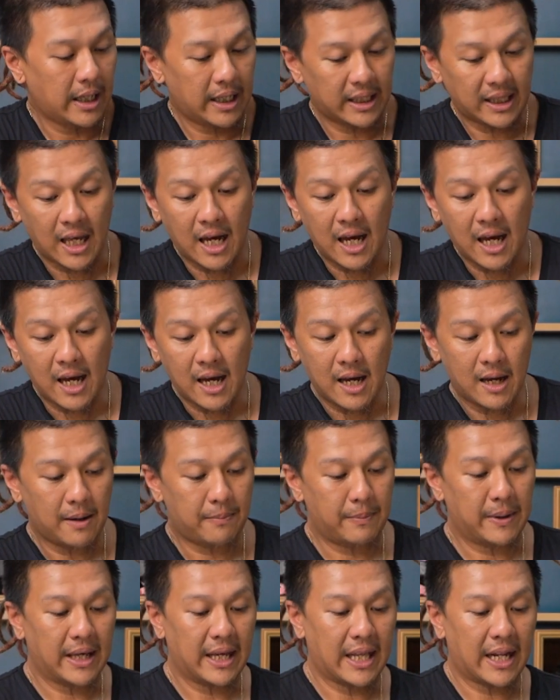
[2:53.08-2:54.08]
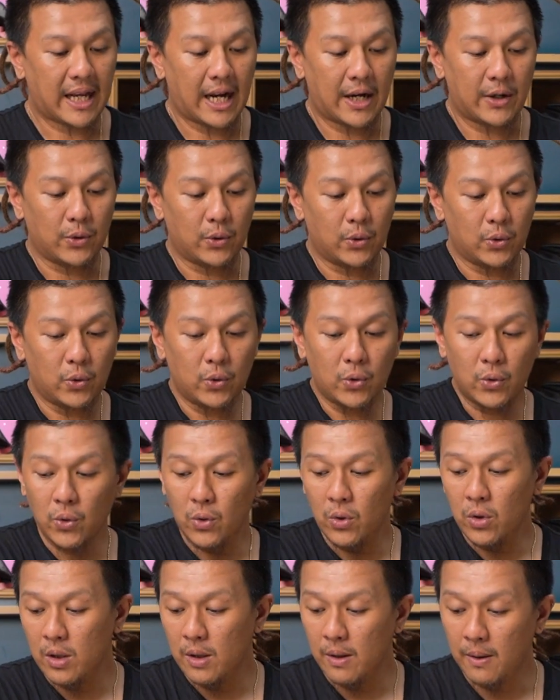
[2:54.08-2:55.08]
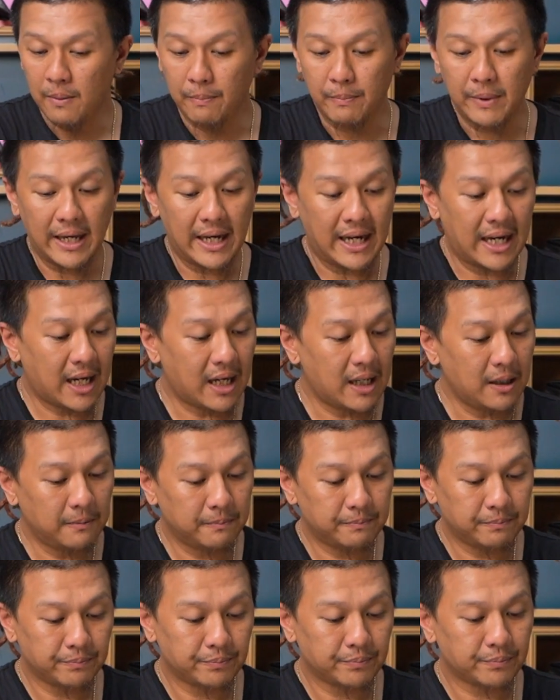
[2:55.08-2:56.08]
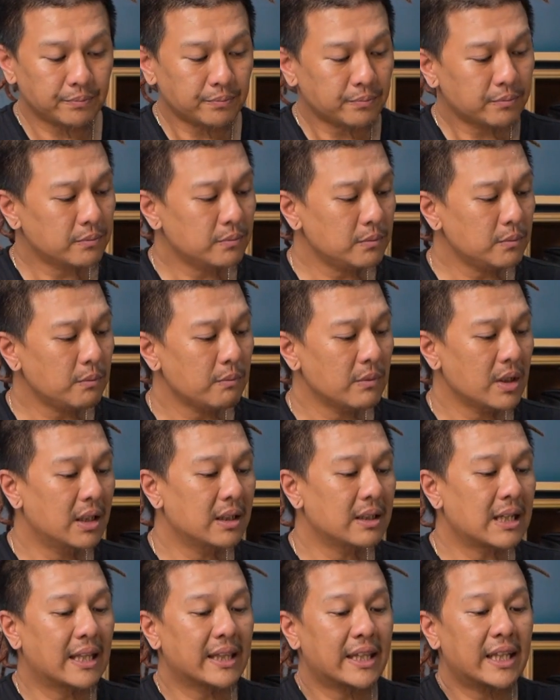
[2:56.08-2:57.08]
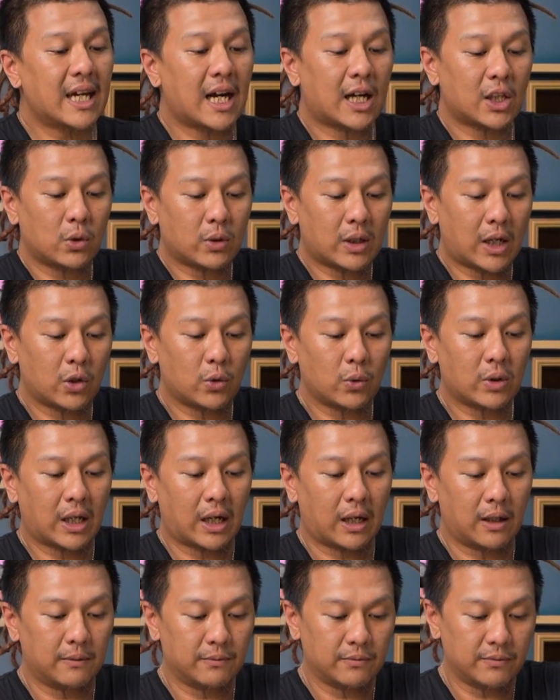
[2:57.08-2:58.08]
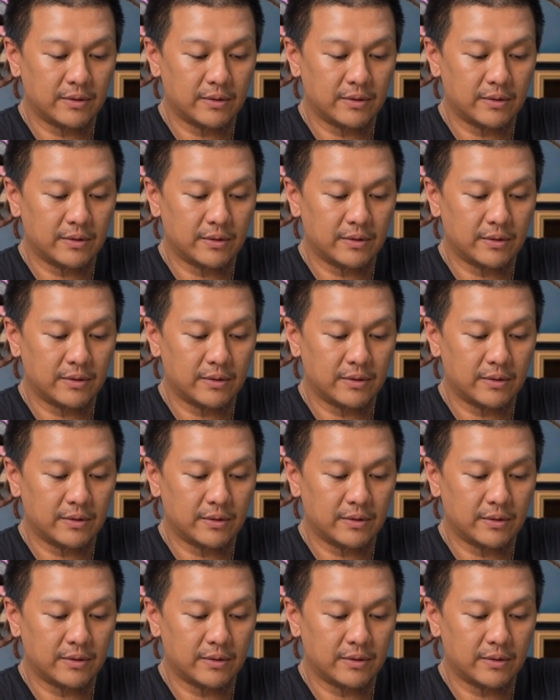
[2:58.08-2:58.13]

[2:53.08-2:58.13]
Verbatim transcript: Kita pinggirkan dulu biar nanti nggak ketukar-tukar.